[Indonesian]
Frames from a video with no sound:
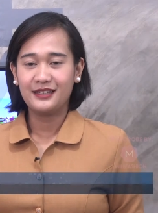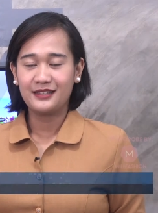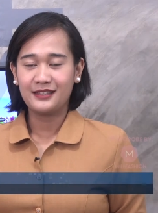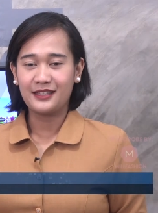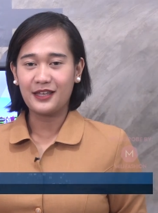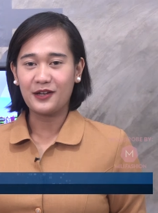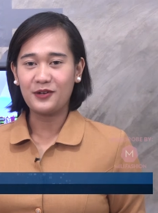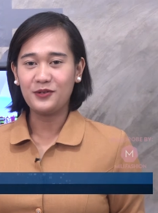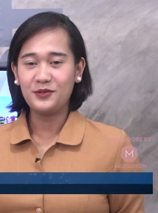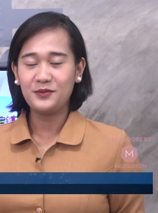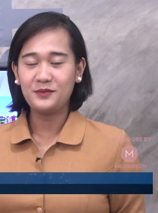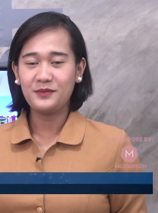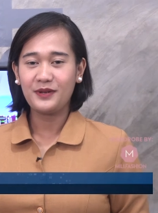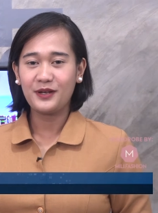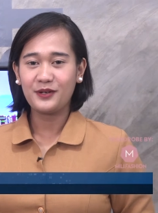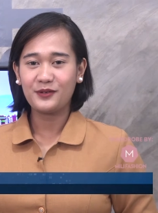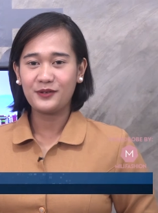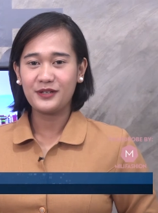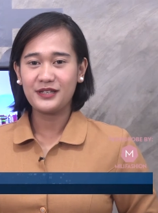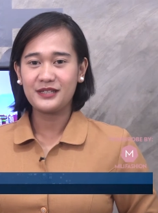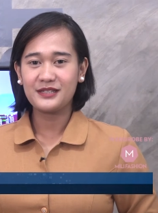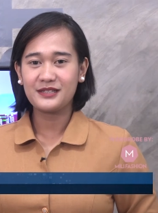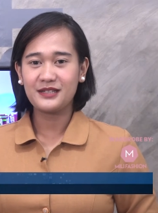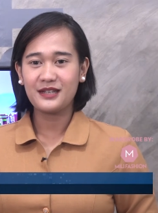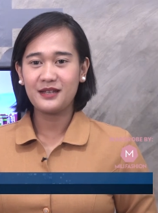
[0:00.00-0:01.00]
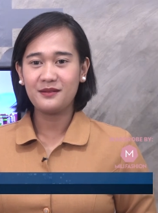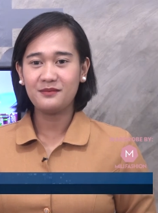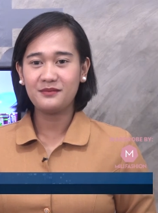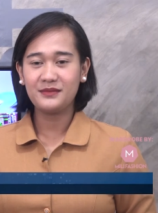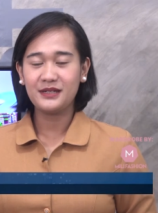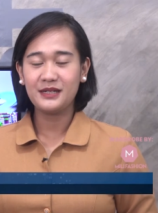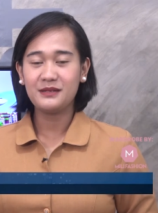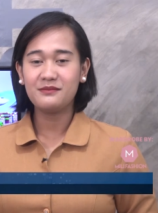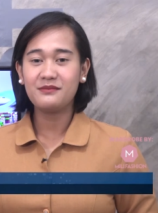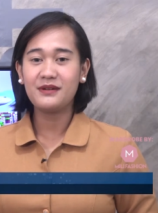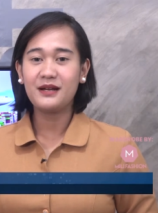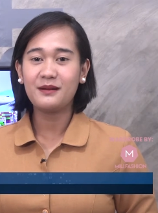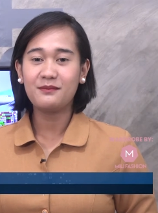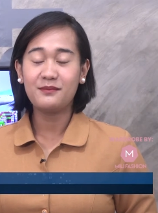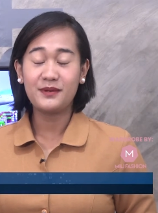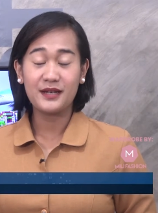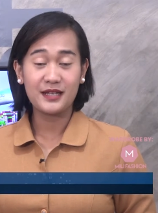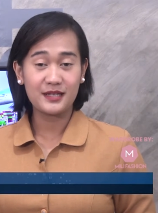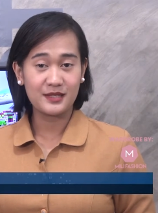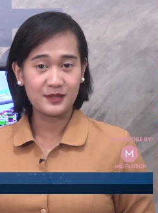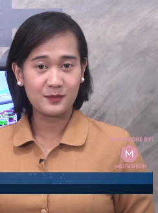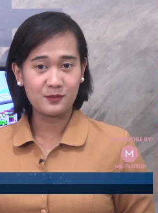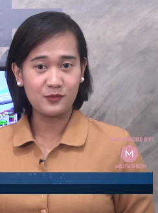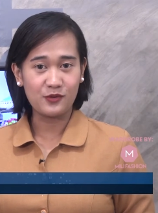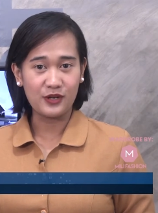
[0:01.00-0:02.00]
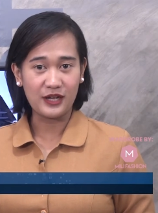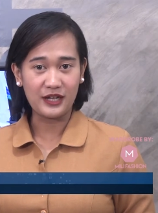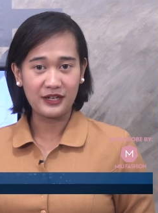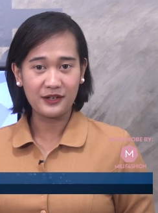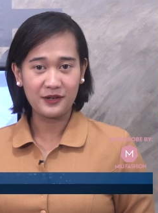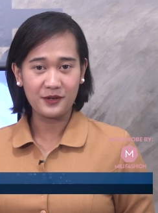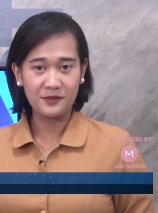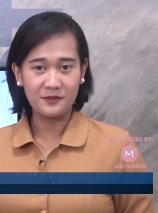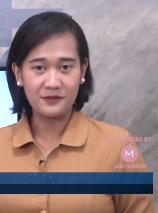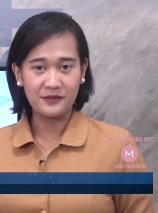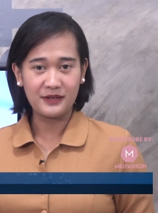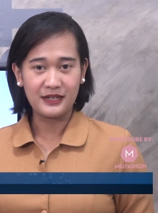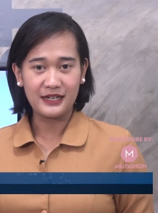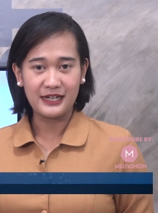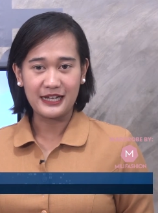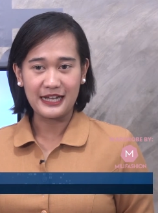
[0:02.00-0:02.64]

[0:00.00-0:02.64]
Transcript: Tahun baru Islam 15 Muharram